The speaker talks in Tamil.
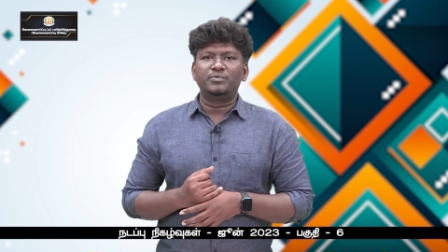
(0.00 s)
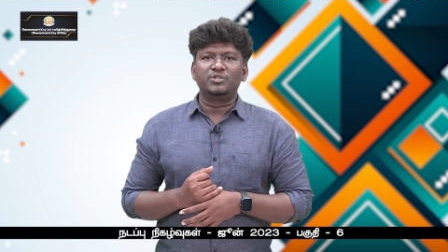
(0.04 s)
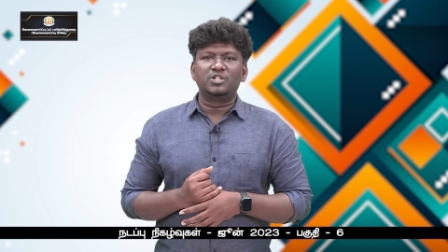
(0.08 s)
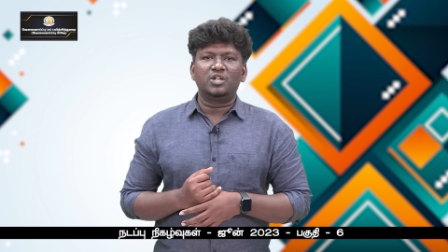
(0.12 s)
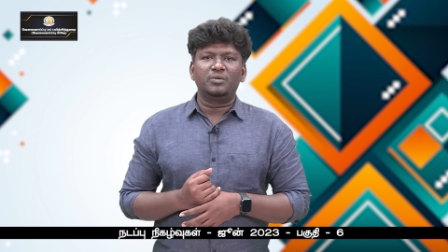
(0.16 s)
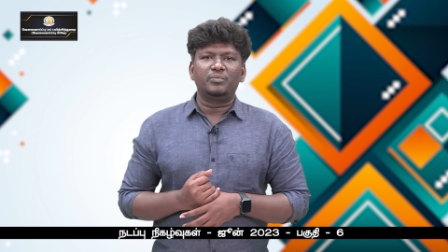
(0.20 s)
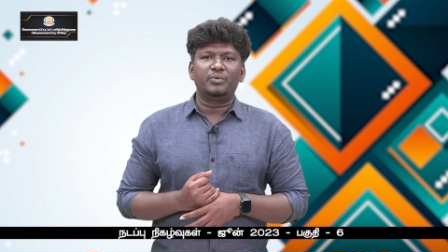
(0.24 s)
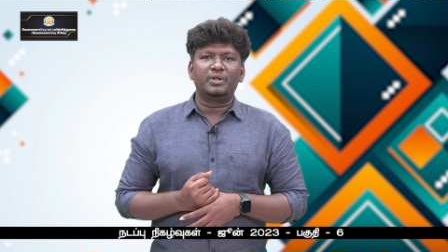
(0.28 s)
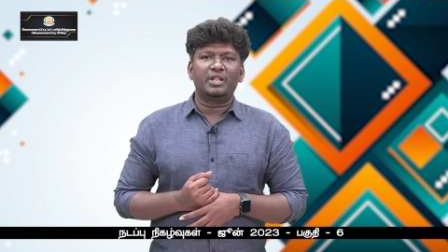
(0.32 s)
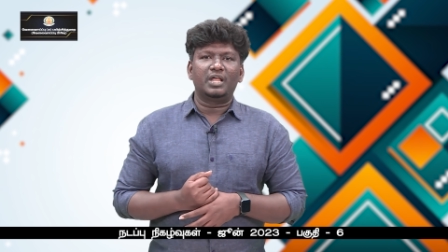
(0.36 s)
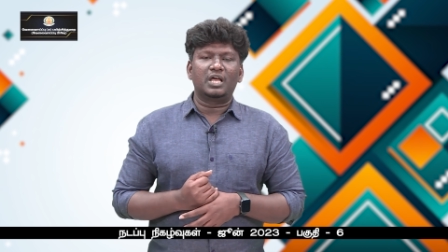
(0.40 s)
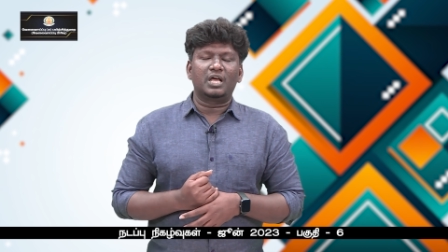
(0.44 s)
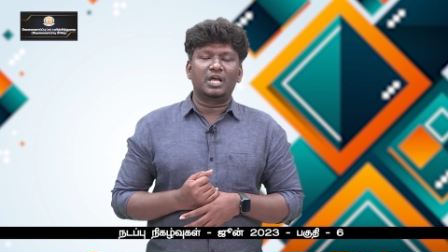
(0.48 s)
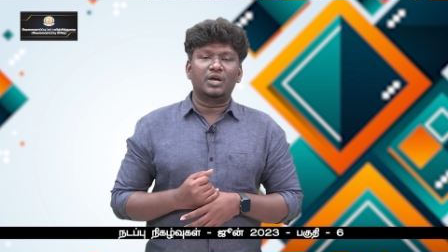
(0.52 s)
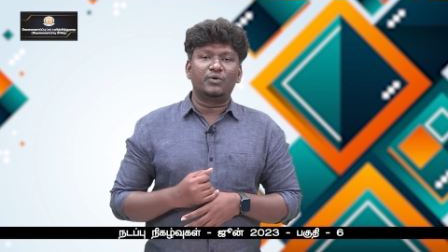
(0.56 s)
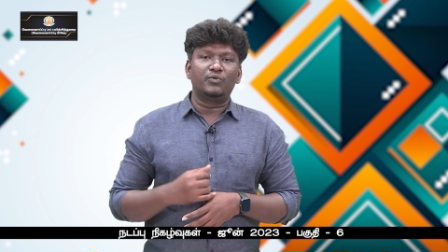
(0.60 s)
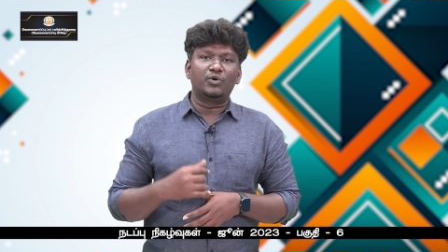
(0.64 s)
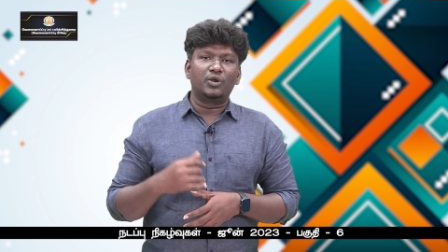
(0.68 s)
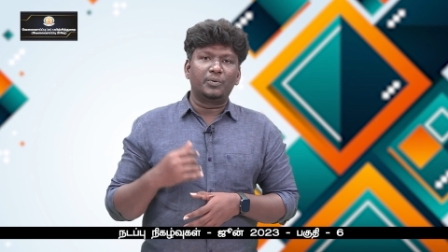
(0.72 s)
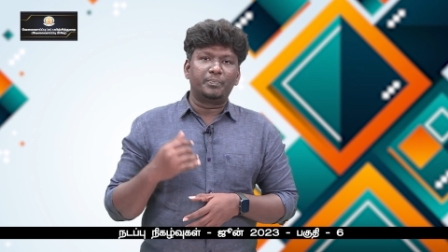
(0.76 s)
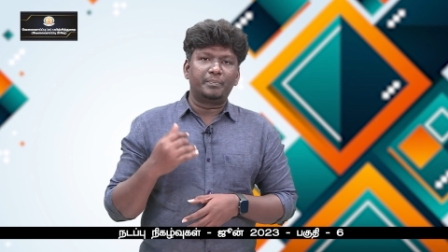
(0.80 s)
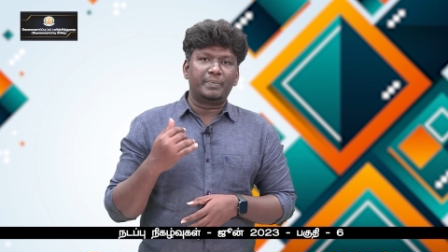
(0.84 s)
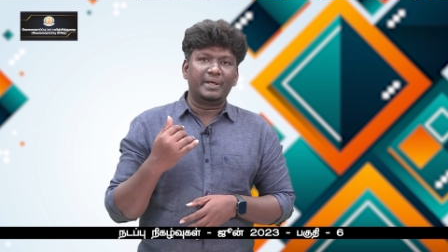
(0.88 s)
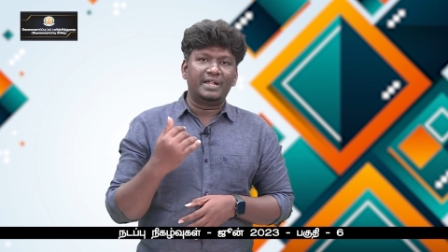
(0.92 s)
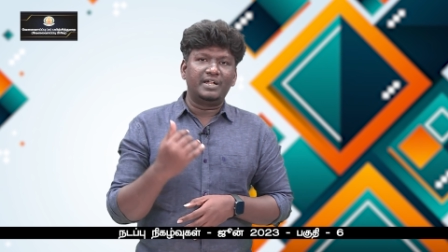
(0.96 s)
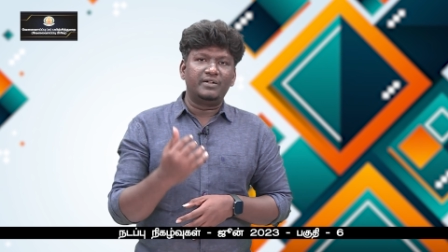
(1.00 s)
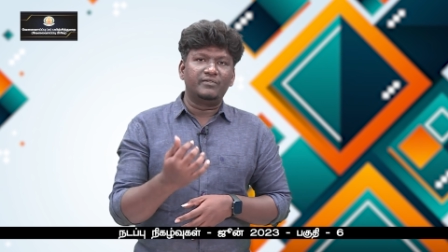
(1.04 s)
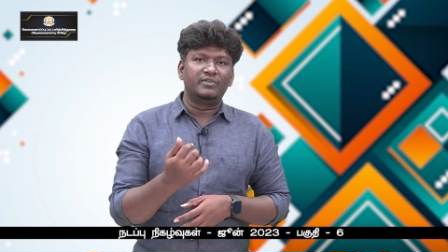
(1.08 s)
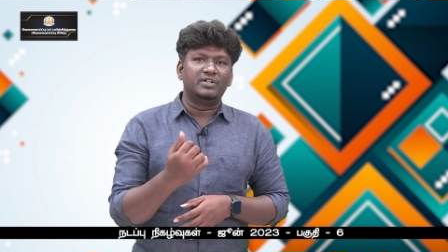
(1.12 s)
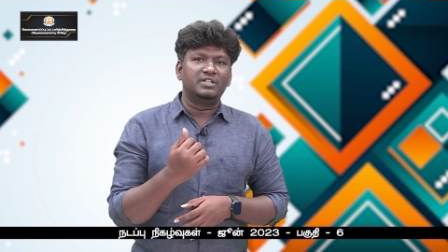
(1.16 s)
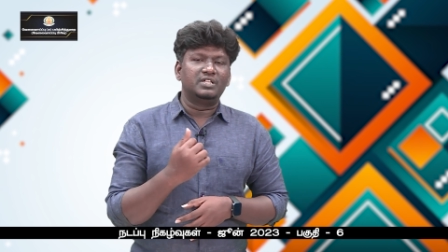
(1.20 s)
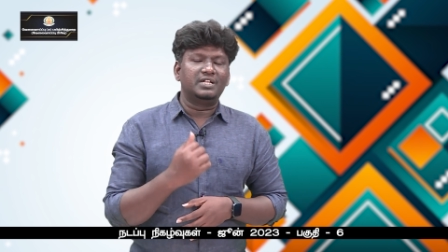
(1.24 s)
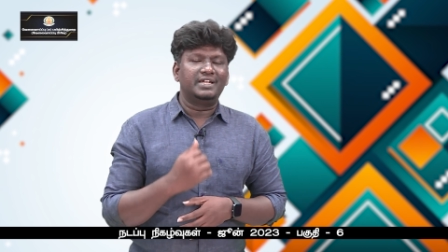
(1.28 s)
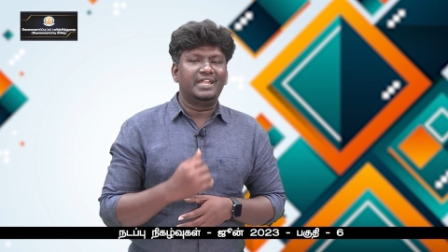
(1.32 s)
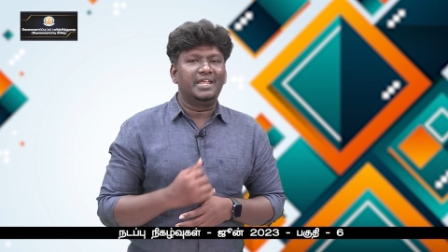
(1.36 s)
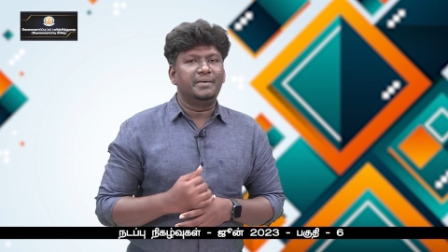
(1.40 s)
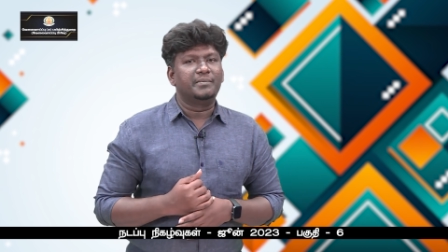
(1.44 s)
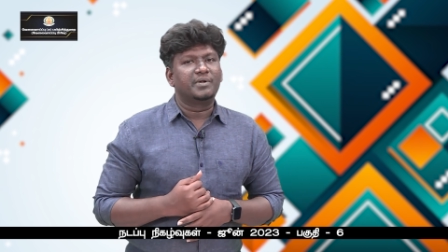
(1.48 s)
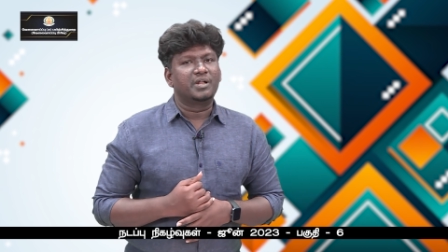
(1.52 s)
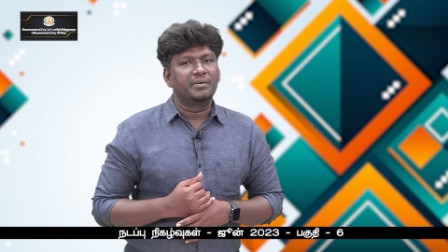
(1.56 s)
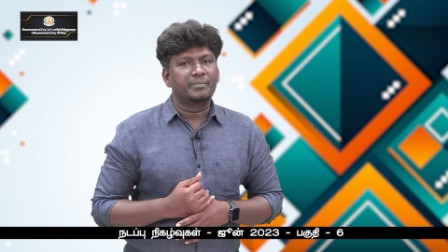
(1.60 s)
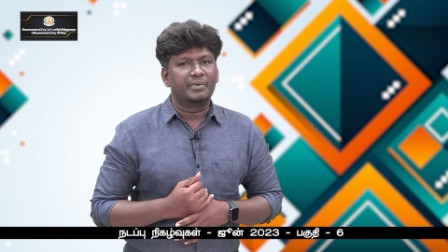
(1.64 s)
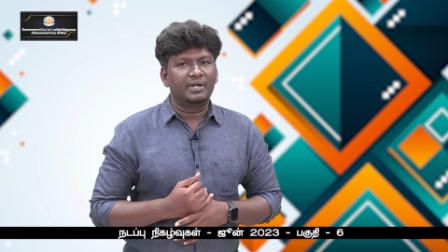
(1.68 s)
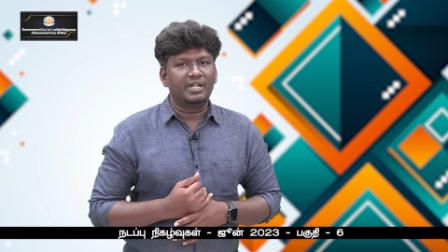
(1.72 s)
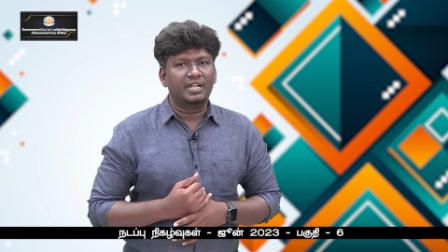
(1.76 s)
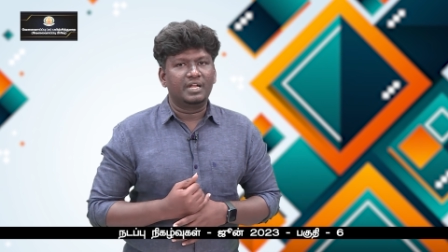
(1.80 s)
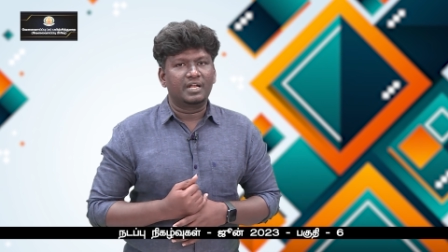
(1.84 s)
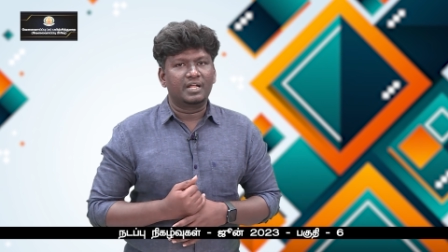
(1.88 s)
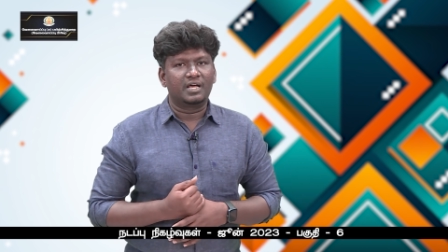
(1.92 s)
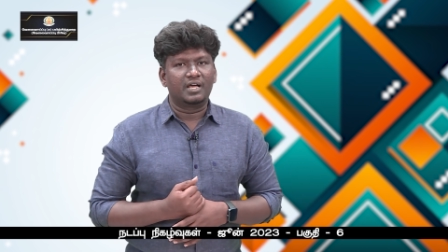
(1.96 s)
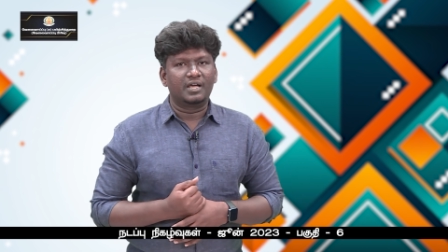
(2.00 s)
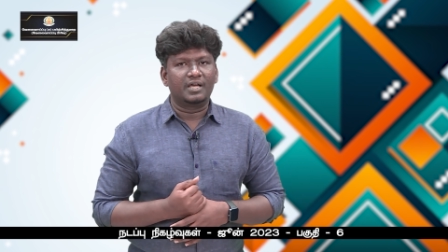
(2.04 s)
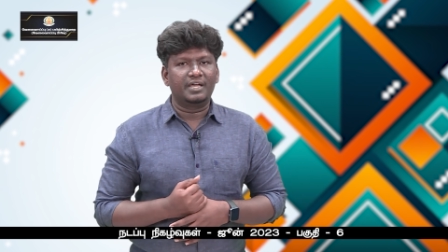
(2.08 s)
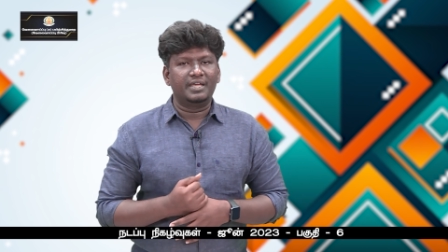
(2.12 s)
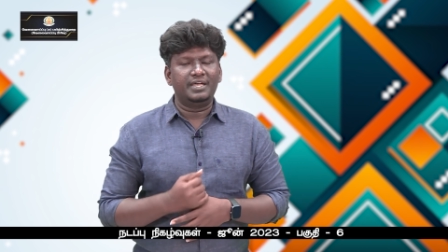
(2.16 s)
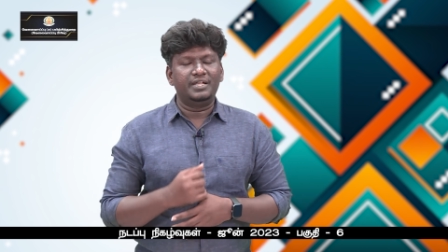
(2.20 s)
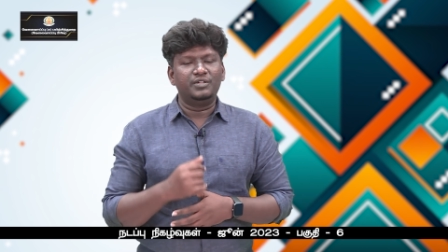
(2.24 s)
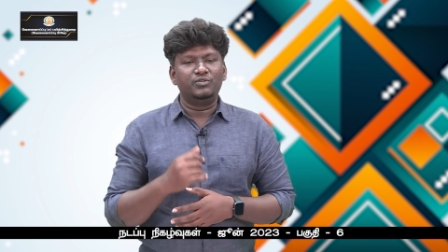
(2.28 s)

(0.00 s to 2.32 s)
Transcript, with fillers: முதல் முறையாக ஒரு பெண் வந்து நியமனம் பண்ணியிருக்காங்க